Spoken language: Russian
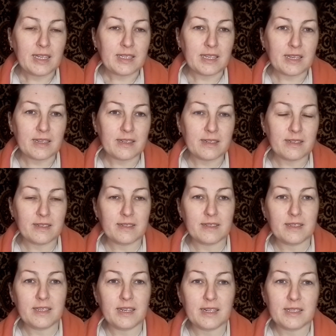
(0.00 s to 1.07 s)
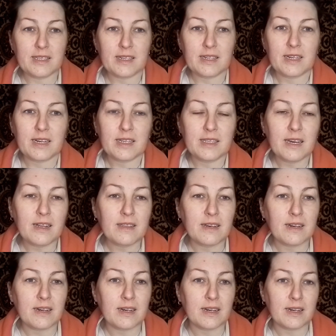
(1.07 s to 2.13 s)
на э, некоторых
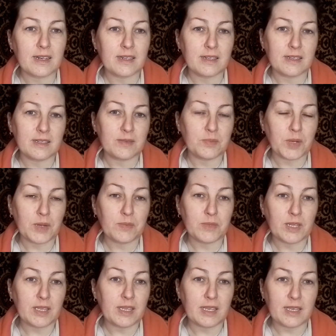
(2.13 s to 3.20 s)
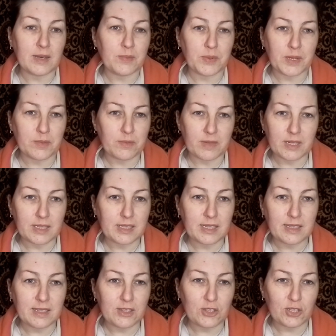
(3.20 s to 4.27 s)
каналах, прям такие прям
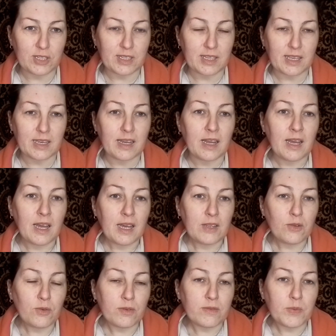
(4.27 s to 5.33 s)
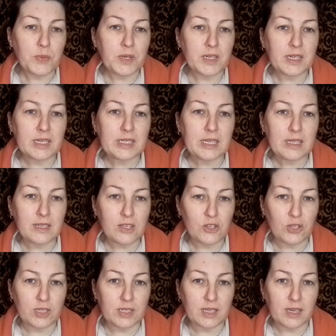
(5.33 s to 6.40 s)
экзотические. Ну, во-первых,
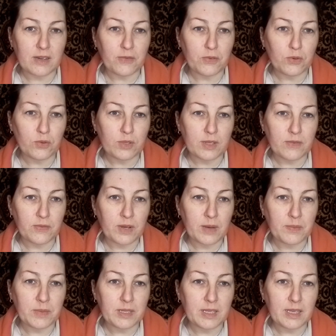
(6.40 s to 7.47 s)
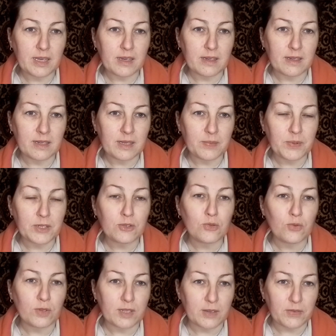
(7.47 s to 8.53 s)
экзотических фруктов мне и
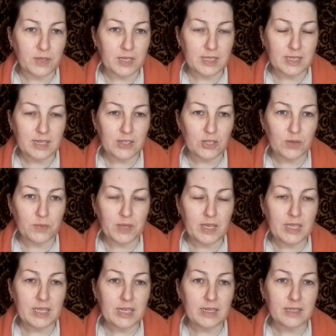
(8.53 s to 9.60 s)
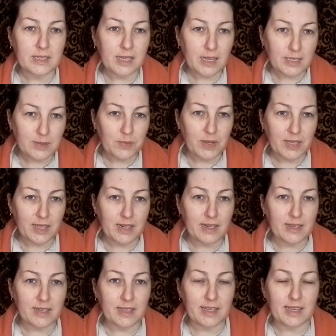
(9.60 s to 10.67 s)
продуктов, так скажем, и нельзя с моей
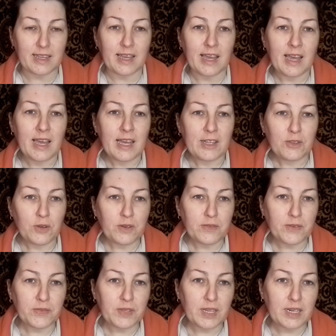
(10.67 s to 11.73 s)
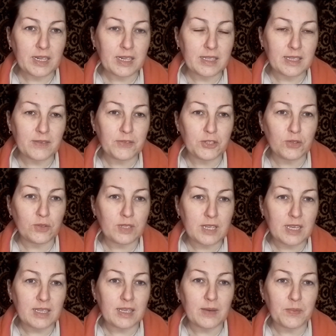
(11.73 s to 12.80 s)
аллергией, ну, а во-вторых, это все
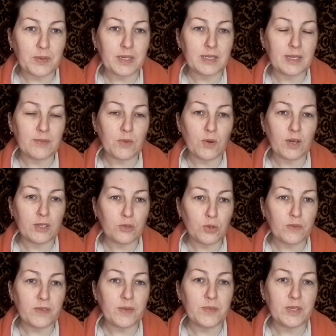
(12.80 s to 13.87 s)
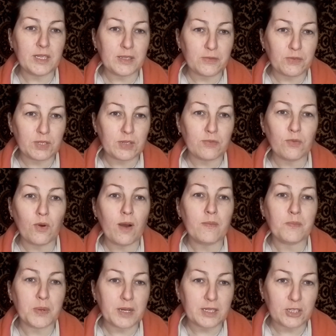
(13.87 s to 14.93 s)
деньги, поэтому готовим из всего
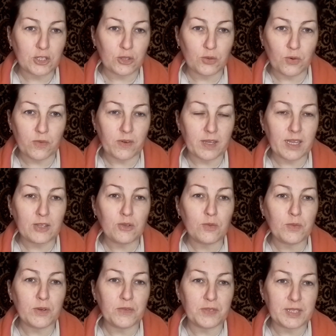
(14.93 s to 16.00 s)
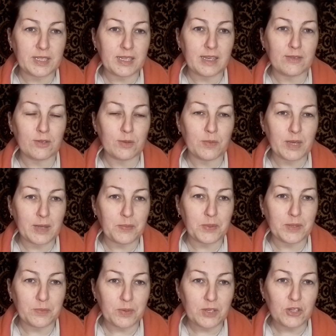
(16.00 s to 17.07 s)
простого. Я думаю, все вот мои
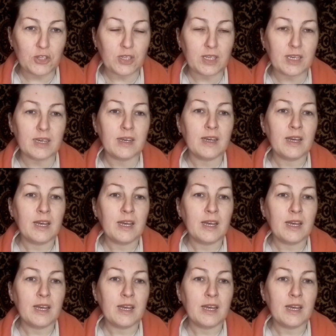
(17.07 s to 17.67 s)
подписчики,